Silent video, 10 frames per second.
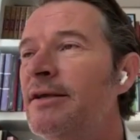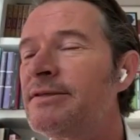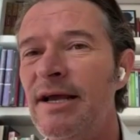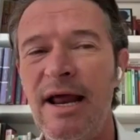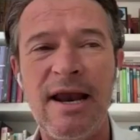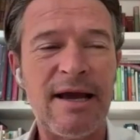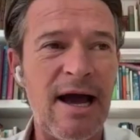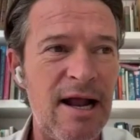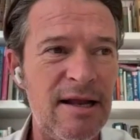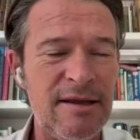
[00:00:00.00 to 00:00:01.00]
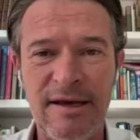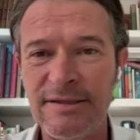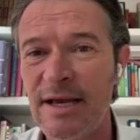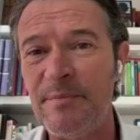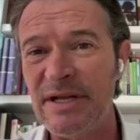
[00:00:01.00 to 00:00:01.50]
es que el
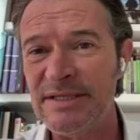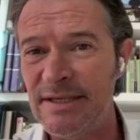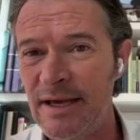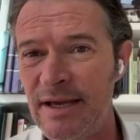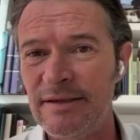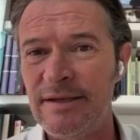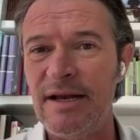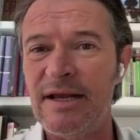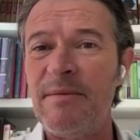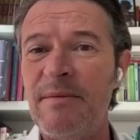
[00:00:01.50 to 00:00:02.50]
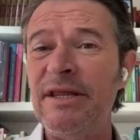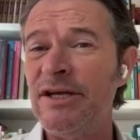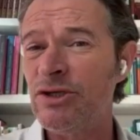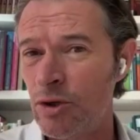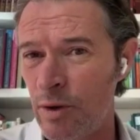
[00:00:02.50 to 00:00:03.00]
alcalde, es que el presidente, el que el
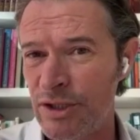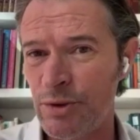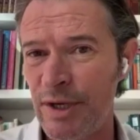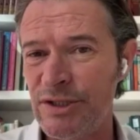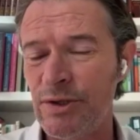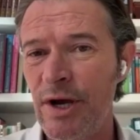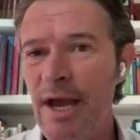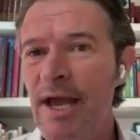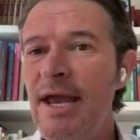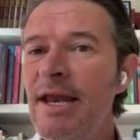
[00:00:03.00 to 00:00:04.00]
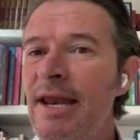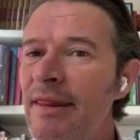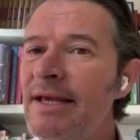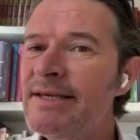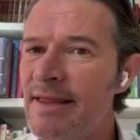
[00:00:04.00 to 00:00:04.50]
ministro no ha hecho eso. Y
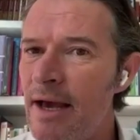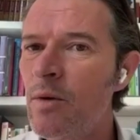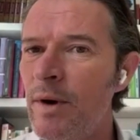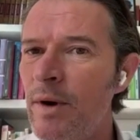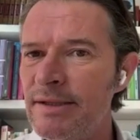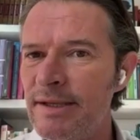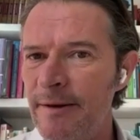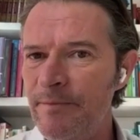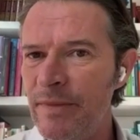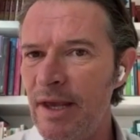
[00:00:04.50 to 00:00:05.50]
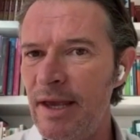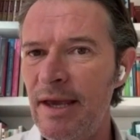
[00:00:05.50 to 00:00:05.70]
nadie se da cuenta